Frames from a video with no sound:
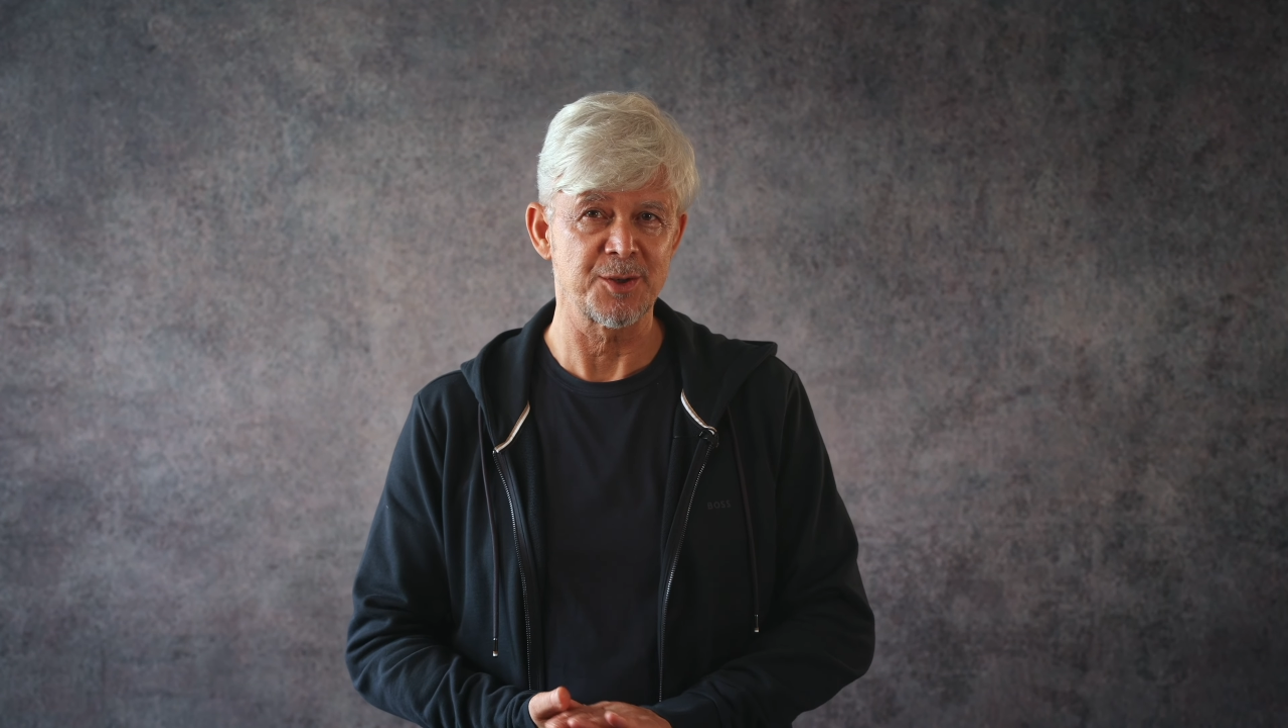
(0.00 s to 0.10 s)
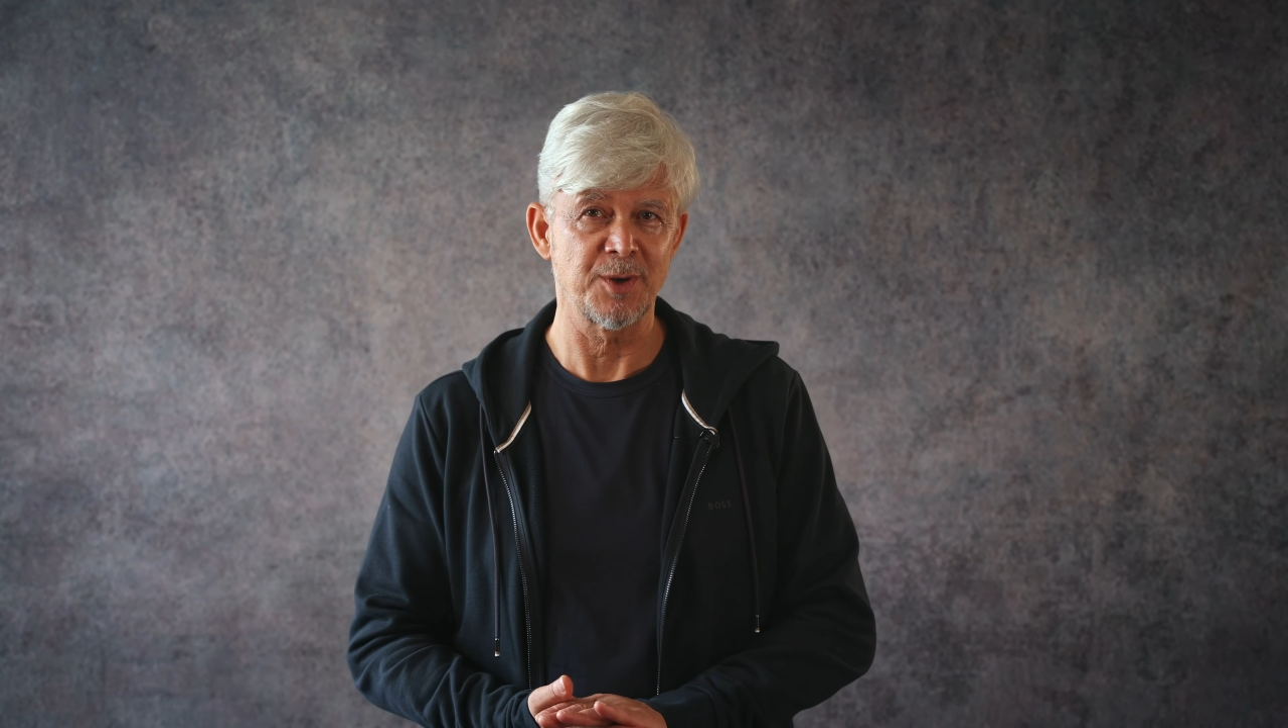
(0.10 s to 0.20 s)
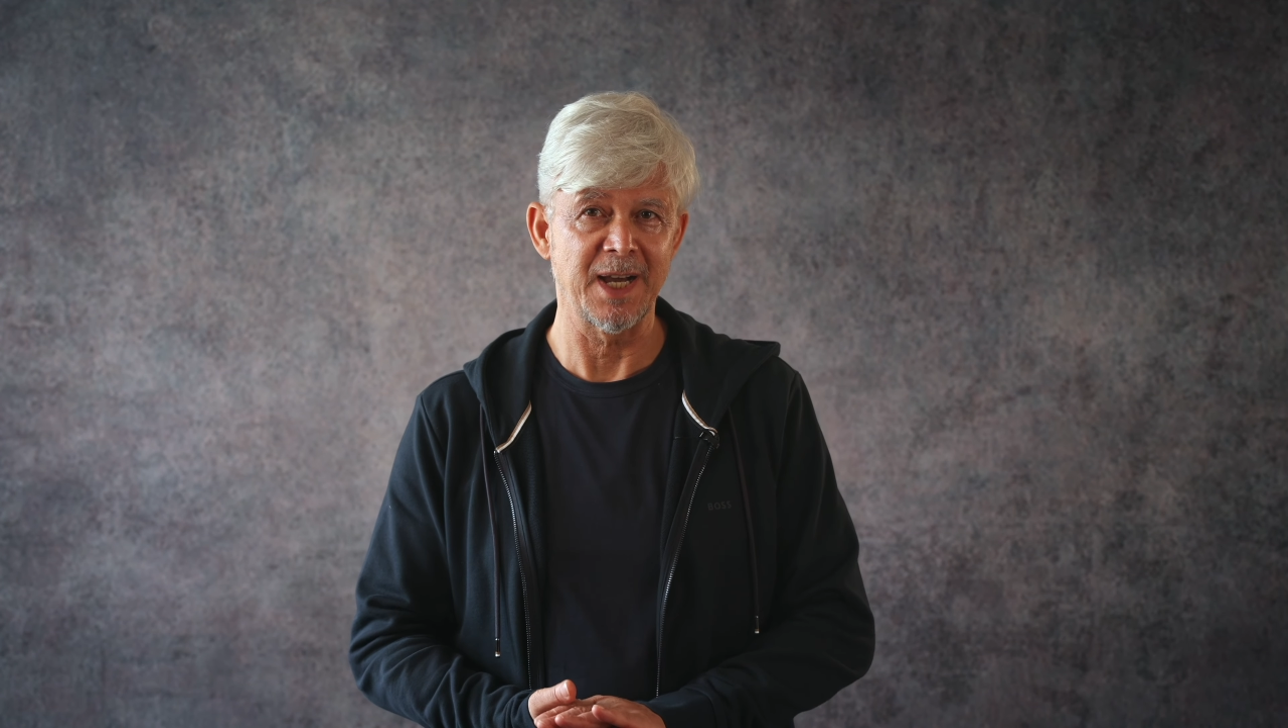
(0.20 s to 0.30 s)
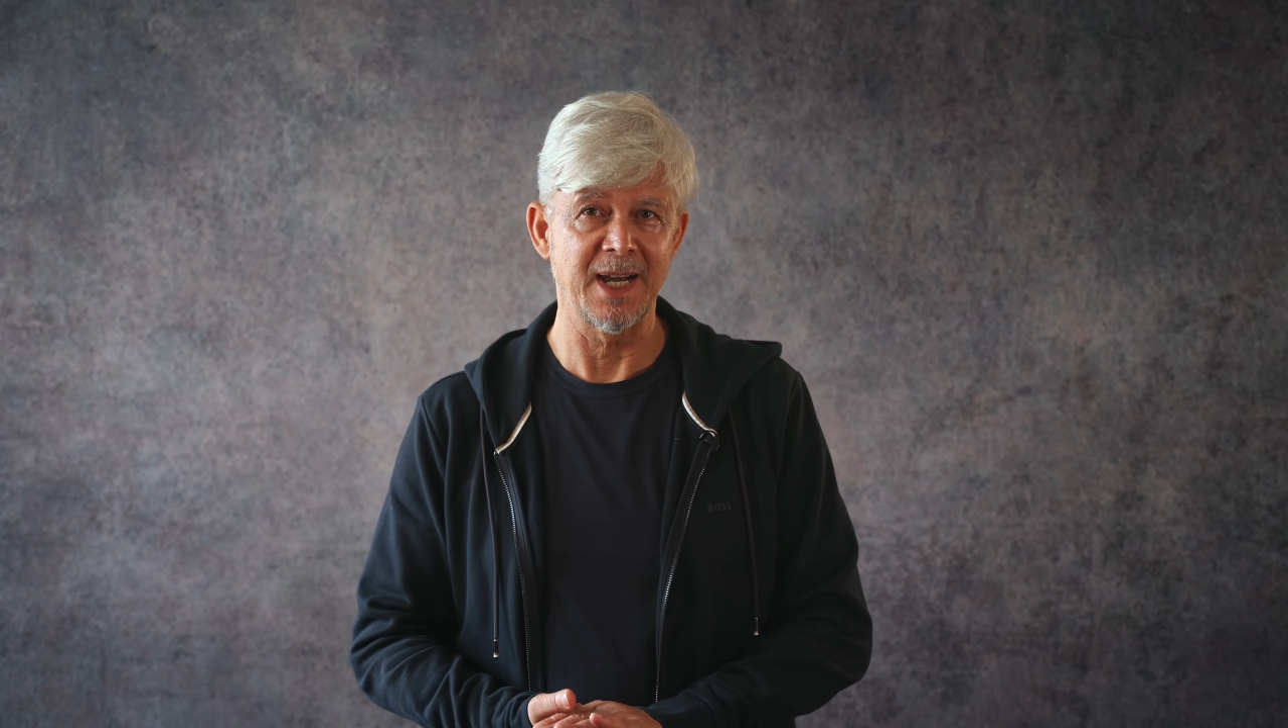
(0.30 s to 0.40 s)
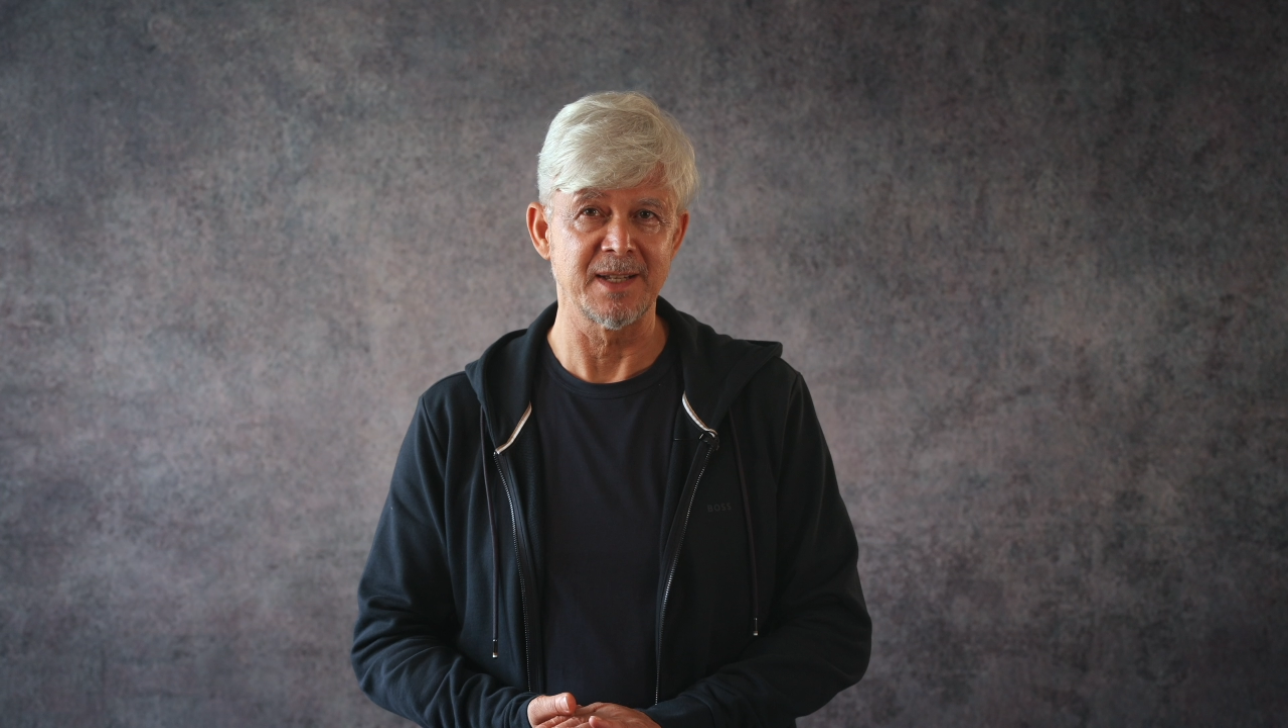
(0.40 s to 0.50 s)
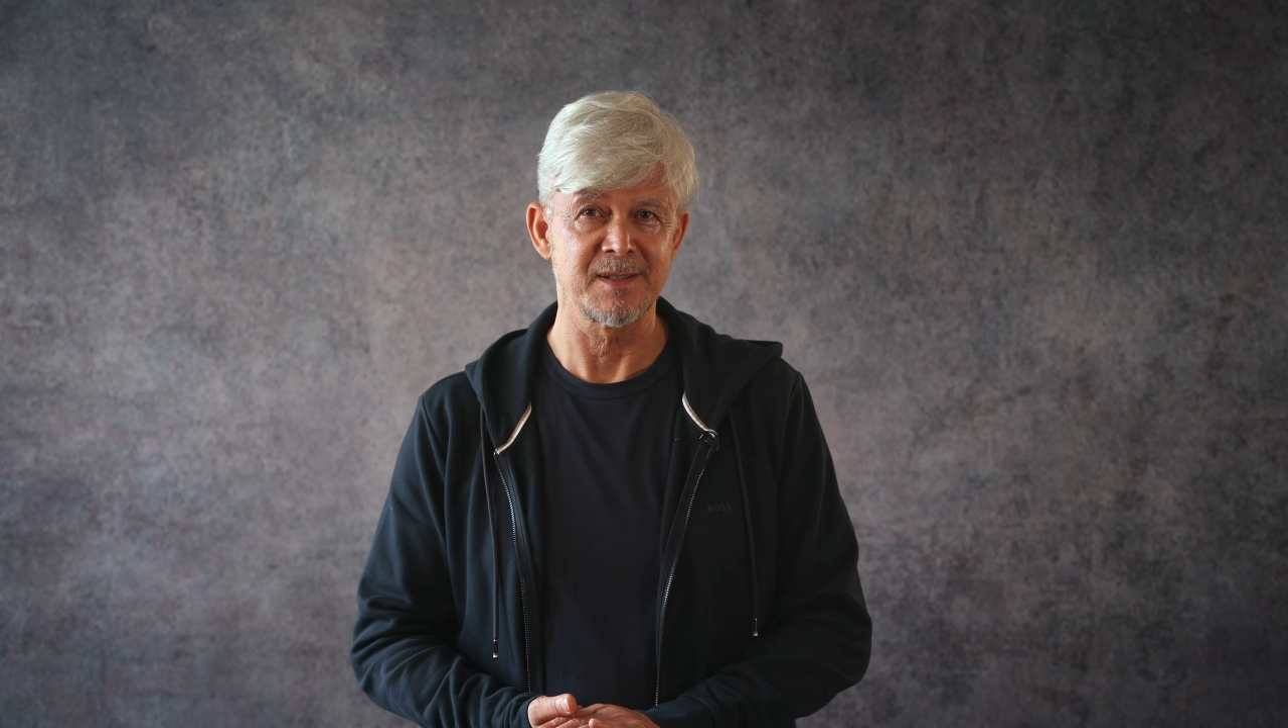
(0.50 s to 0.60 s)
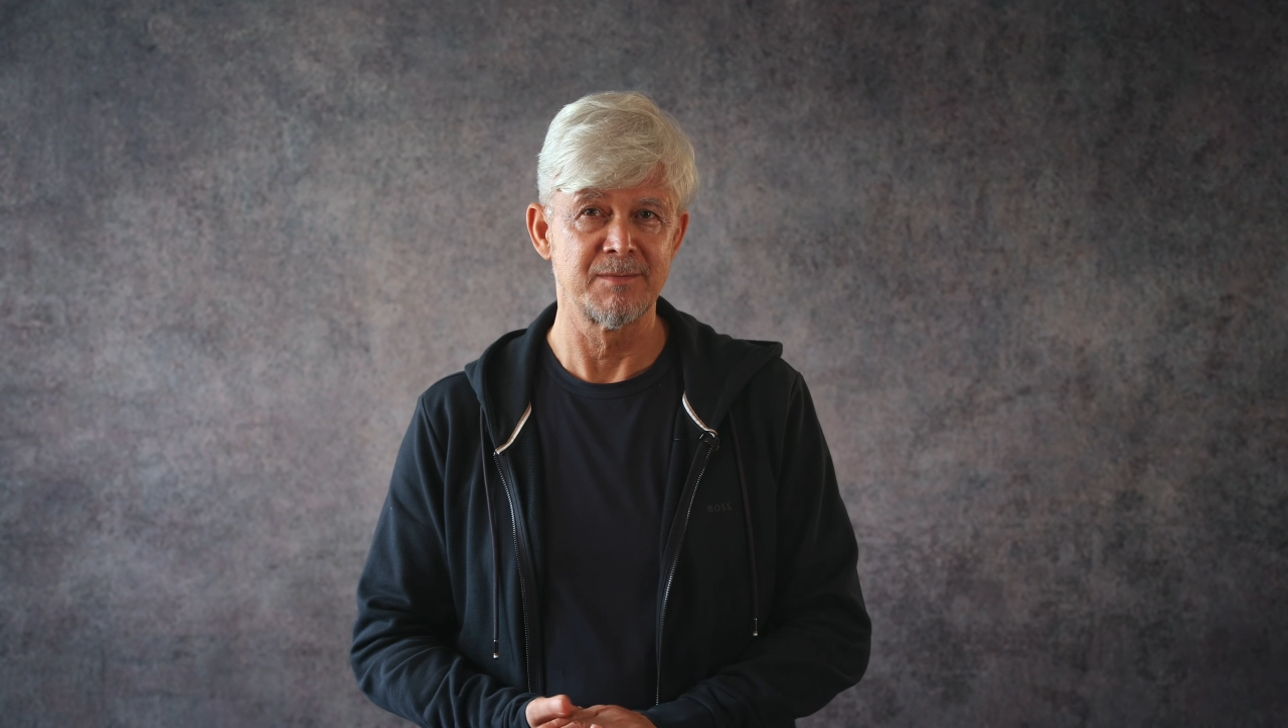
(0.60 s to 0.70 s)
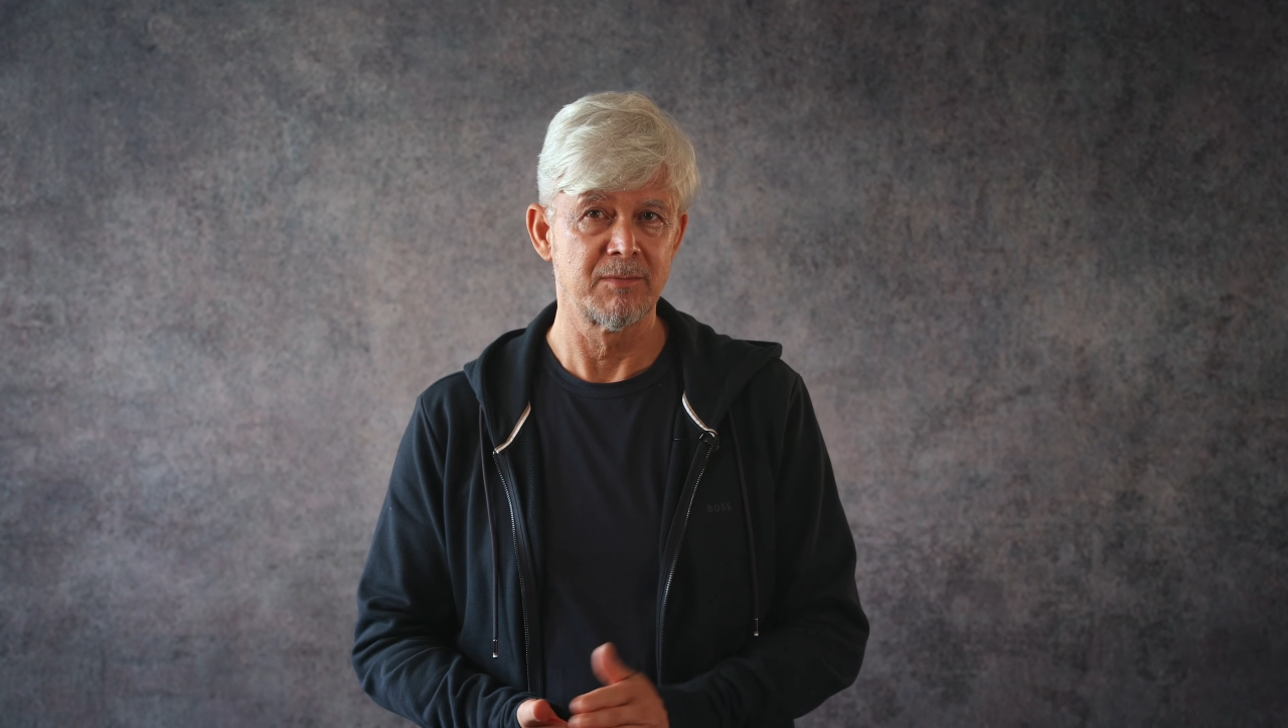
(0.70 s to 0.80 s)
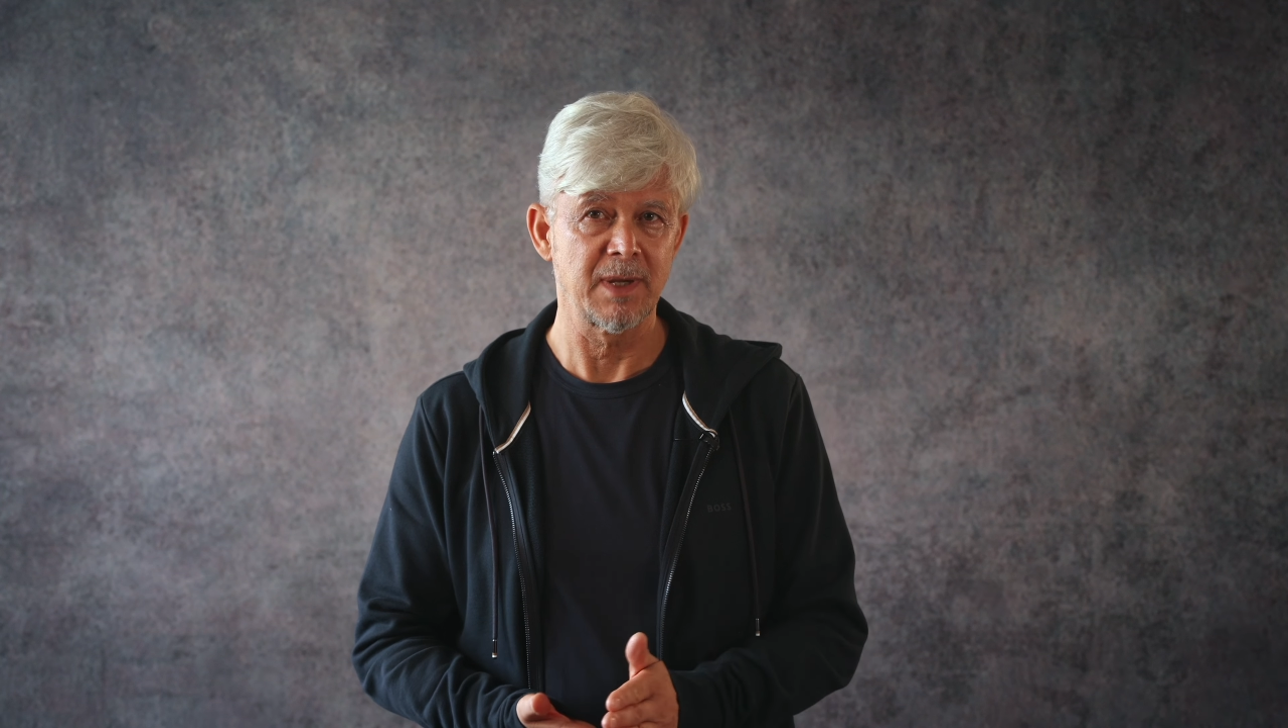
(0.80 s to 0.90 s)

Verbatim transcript: Honorars